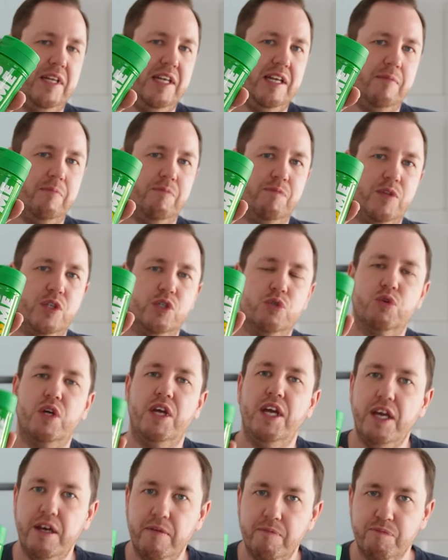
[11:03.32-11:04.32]
geben. Ist
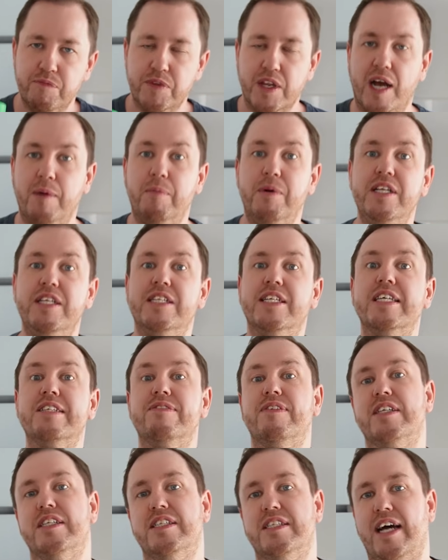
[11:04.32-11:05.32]
okay, aber nicht das,
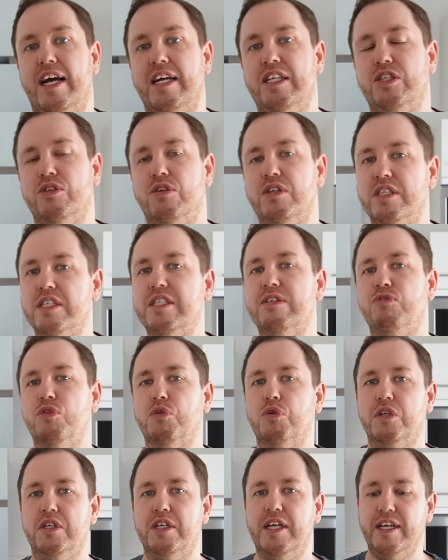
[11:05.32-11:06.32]
was es sein soll. Es ist
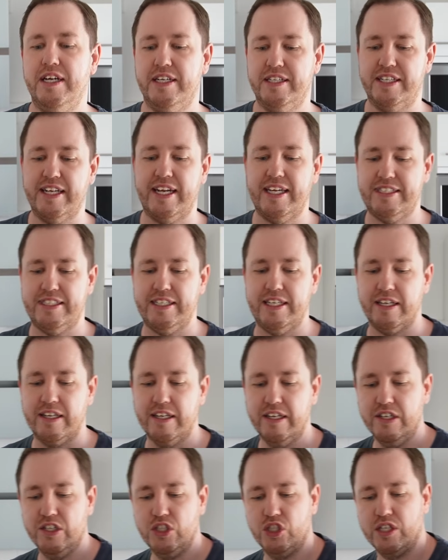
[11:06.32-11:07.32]
wirklich eher ein Dressing
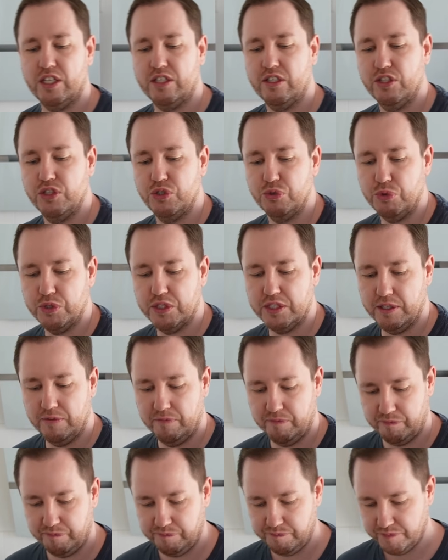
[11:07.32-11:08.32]
statt einer Soße.
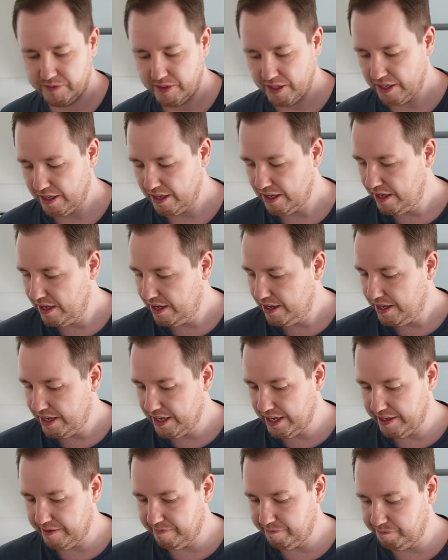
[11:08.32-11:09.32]

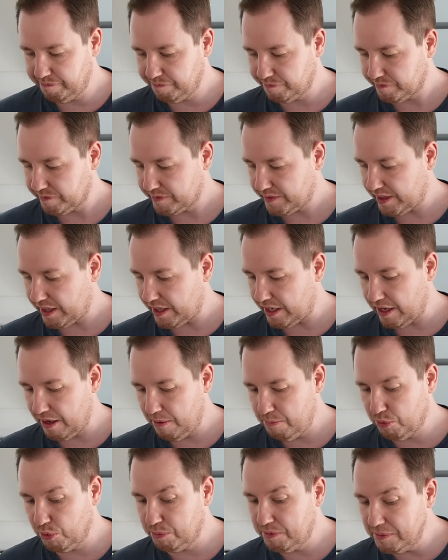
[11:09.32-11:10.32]
Ähm,
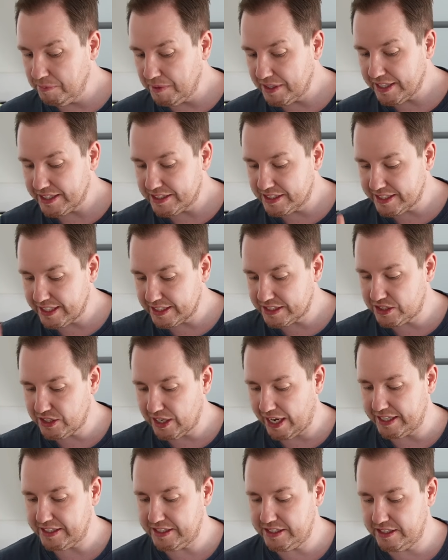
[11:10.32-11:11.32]
probieren wir jetzt erst die
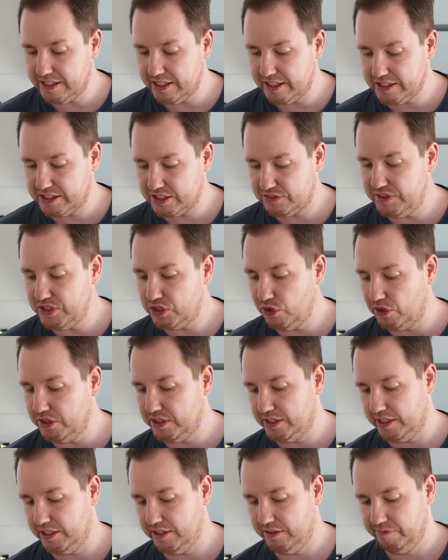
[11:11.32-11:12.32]
Honey äh, Sweet
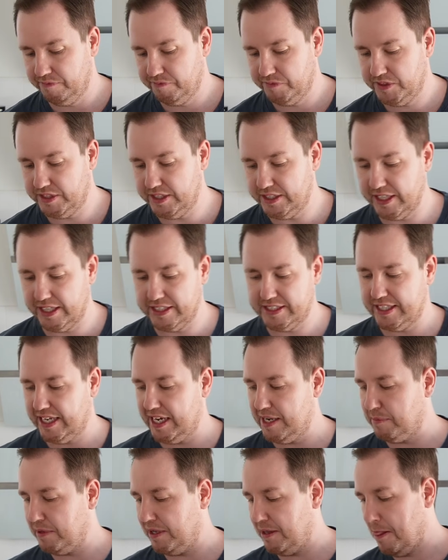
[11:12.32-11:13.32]
Onion,
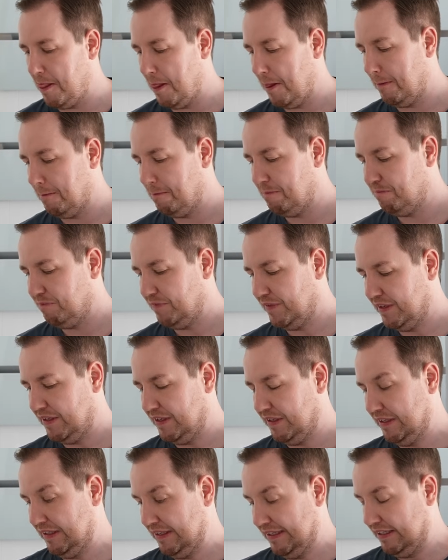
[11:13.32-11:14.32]
sicherheitshalber
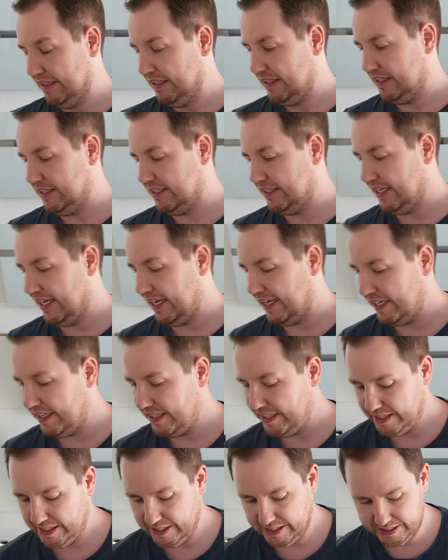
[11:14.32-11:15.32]

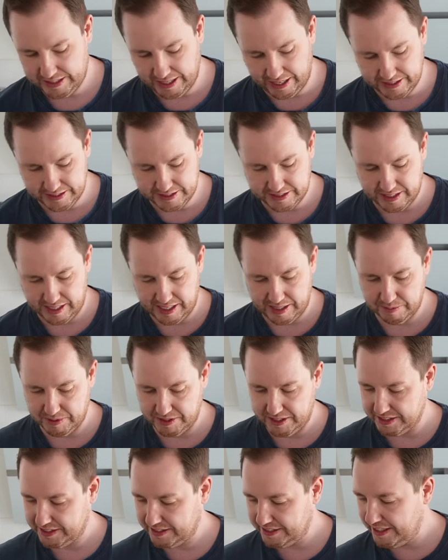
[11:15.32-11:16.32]
da äh, ich Angst habe,
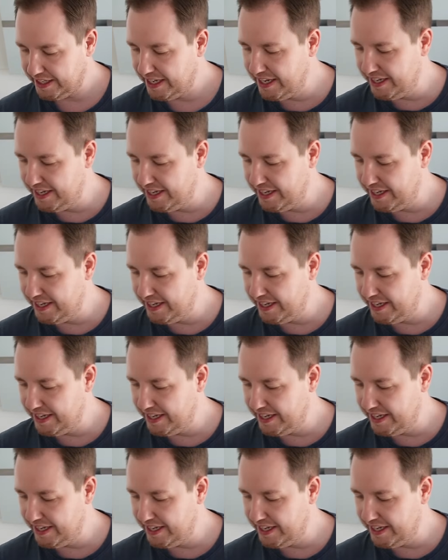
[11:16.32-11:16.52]
dass die